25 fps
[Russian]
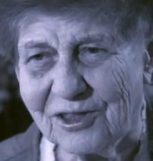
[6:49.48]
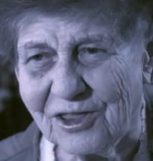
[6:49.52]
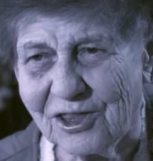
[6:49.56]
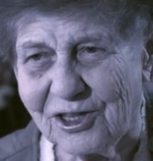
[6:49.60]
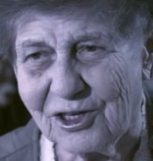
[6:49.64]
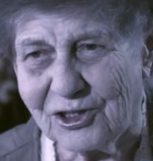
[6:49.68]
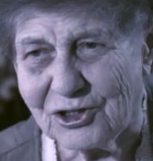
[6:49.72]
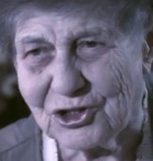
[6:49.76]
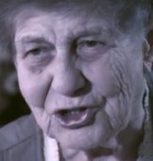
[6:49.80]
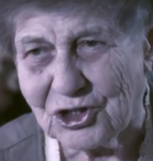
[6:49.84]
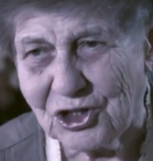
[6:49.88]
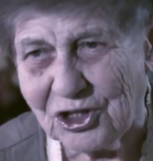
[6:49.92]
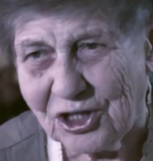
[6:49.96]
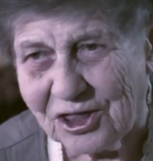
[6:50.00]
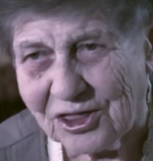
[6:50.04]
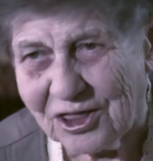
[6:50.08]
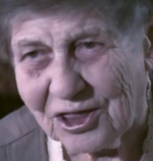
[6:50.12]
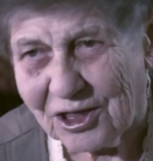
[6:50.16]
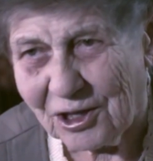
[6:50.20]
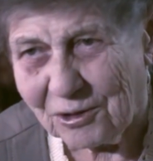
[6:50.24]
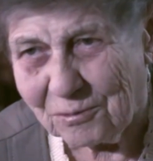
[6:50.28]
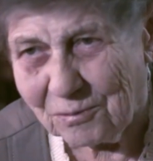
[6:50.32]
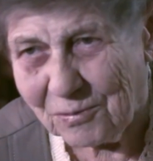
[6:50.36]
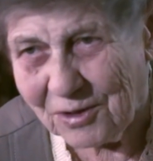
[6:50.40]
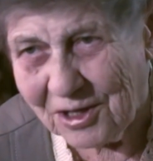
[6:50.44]
дожить
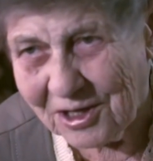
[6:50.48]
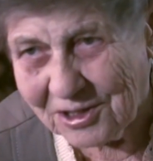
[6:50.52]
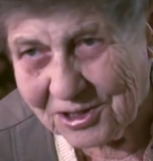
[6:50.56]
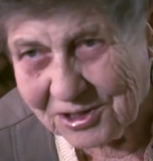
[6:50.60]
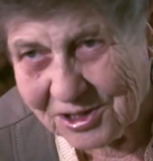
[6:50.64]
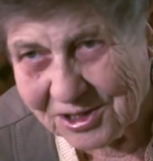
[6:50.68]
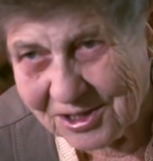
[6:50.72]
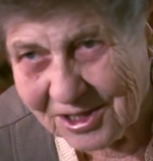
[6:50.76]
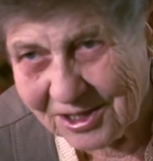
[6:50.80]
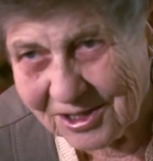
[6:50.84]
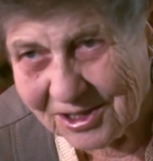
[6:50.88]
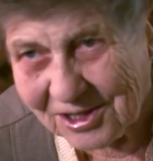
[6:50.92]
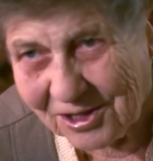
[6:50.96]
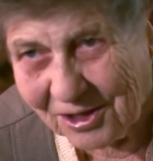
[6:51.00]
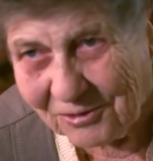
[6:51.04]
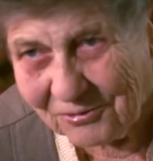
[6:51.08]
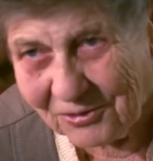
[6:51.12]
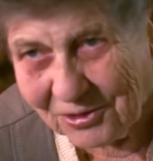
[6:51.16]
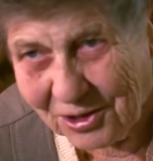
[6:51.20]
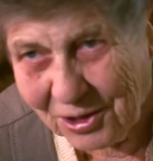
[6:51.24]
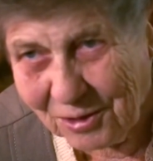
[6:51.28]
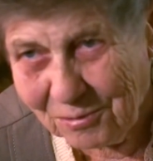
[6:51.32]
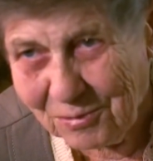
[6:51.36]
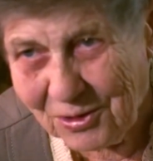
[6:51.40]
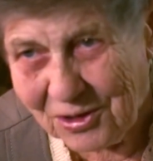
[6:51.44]
до места, до
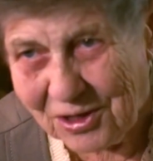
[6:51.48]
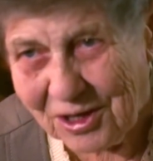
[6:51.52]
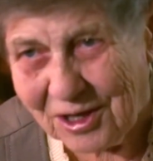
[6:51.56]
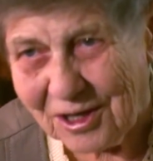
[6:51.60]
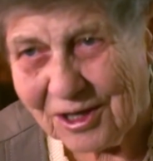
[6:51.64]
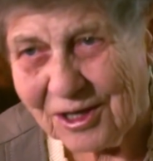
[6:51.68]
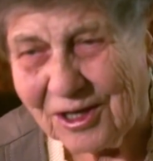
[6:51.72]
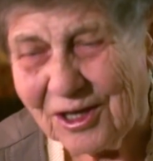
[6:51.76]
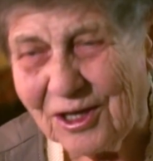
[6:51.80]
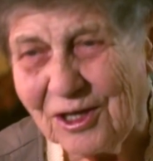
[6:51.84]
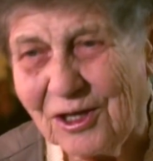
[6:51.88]
времени,